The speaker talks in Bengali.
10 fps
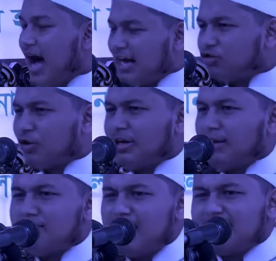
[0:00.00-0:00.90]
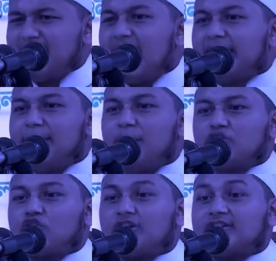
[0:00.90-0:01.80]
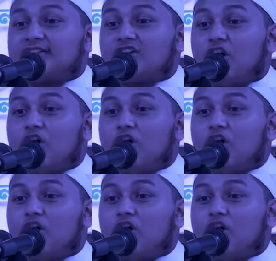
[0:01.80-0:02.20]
আর দুই নম্বরে যার গিবত করতেছ